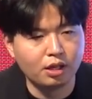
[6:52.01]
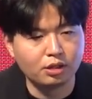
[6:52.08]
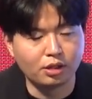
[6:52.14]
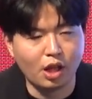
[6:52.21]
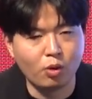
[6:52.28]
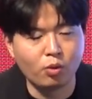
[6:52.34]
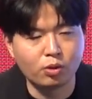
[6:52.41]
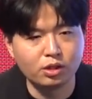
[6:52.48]
이제
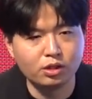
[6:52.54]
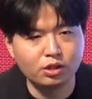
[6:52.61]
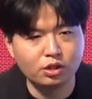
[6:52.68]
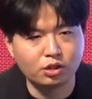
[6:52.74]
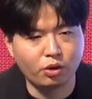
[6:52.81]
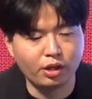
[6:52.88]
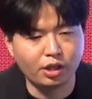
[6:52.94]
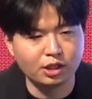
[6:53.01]
네 곡은
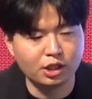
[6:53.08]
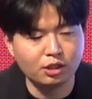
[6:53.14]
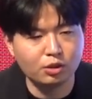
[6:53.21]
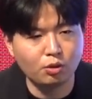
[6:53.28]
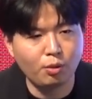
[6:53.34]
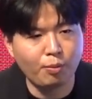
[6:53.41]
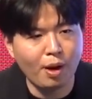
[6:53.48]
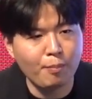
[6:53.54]
저희가
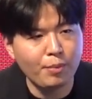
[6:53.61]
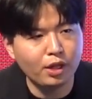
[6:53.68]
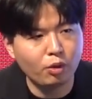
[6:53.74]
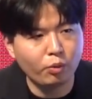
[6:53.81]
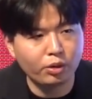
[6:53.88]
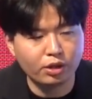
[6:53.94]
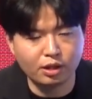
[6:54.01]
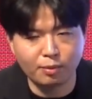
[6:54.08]
실제로
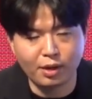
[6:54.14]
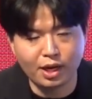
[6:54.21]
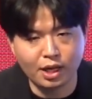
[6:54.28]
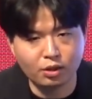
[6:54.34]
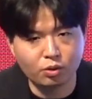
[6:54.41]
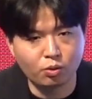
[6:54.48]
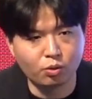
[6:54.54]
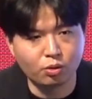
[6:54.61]
판매되고 있는 음악
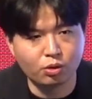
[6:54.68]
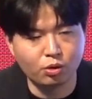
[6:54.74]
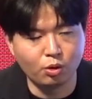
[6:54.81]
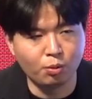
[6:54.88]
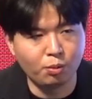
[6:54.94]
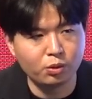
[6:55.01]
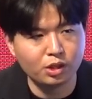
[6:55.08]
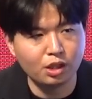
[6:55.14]
한 곡,
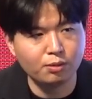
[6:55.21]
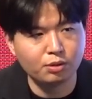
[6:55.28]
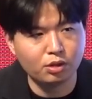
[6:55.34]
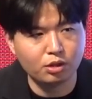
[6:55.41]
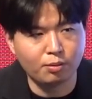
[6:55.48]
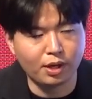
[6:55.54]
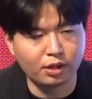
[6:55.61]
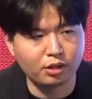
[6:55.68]
그리고
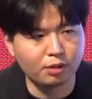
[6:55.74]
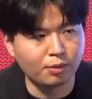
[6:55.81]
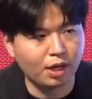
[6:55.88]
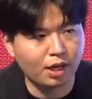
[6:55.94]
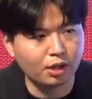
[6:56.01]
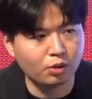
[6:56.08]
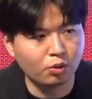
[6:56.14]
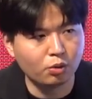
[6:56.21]
포자랩스에서 만든
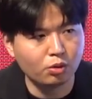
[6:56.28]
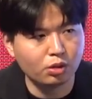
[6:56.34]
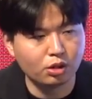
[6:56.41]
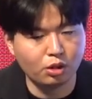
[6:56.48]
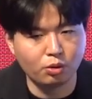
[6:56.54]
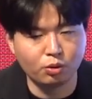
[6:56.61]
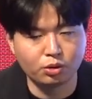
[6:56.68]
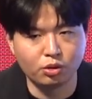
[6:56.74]
음악 한 곡,
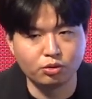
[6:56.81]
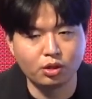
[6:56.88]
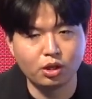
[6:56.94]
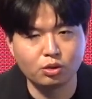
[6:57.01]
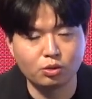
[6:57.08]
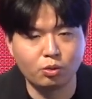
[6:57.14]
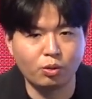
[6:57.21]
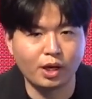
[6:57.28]
그리고 전
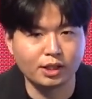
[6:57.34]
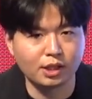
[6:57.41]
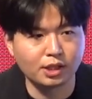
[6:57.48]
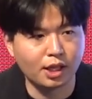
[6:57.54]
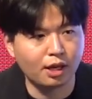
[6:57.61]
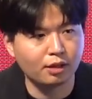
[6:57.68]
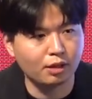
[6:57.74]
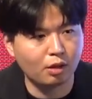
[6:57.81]
세계적으로 가장
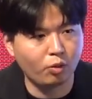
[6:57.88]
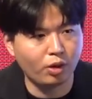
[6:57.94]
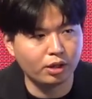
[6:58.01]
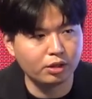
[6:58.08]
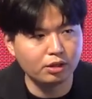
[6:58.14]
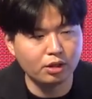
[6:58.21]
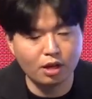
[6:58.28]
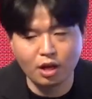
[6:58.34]
잘한다고
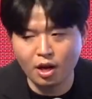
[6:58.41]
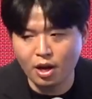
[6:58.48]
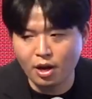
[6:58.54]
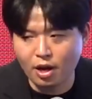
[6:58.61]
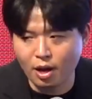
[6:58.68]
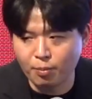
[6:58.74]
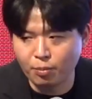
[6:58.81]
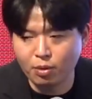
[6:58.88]
하는
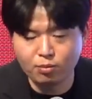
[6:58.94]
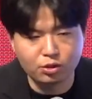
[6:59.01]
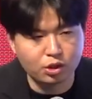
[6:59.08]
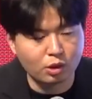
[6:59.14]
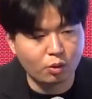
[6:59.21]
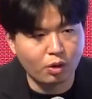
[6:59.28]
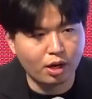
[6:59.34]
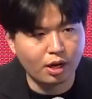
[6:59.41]
엠퍼
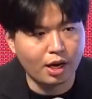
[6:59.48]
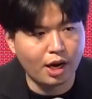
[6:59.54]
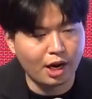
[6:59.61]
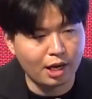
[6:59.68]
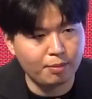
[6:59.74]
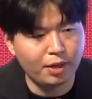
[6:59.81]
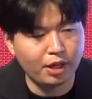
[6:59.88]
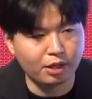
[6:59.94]
뮤직과
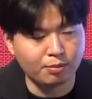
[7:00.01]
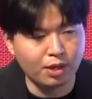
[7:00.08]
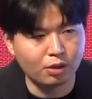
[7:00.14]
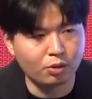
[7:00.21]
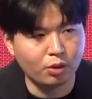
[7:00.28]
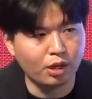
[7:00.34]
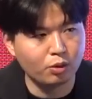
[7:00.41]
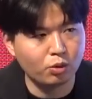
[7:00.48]
아이바이
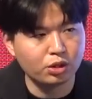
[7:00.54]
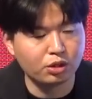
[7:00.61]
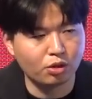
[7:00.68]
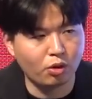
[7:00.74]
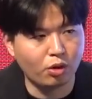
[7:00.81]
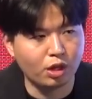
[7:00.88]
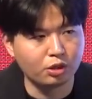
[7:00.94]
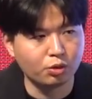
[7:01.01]
음악도 한 곡씩
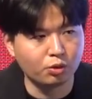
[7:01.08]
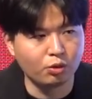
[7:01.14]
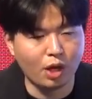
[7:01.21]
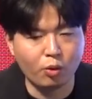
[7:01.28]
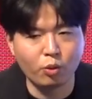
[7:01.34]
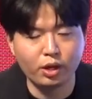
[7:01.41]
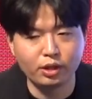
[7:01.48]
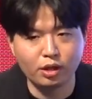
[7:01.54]
넣어가지고 네
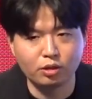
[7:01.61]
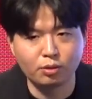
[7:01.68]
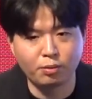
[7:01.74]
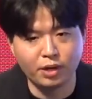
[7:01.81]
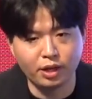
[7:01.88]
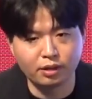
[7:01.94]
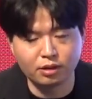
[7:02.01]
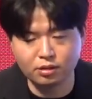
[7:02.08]
곡에 대해서
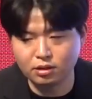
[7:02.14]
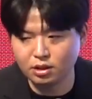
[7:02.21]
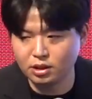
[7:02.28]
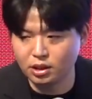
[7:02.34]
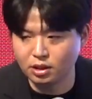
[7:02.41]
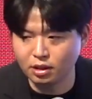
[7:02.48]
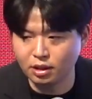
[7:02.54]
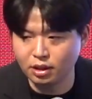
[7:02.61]
블라인드 테스트를
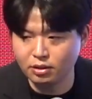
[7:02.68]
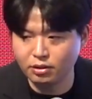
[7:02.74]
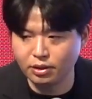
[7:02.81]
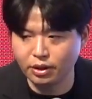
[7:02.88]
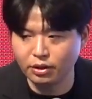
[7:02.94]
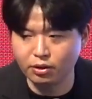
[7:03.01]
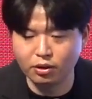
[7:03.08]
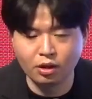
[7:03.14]
진행을
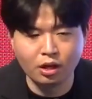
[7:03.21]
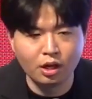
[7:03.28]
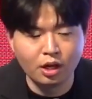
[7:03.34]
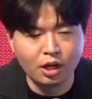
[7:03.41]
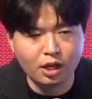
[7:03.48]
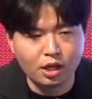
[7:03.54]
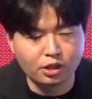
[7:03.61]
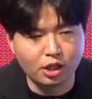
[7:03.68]
했는데요.
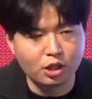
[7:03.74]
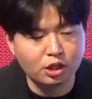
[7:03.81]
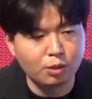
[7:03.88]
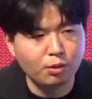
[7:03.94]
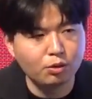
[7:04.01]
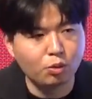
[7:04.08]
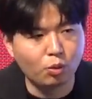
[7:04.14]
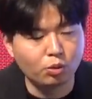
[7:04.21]
이제
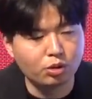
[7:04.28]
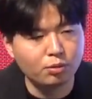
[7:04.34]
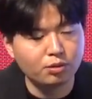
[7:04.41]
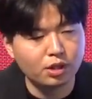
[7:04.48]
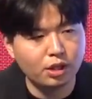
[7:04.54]
1점에서 5점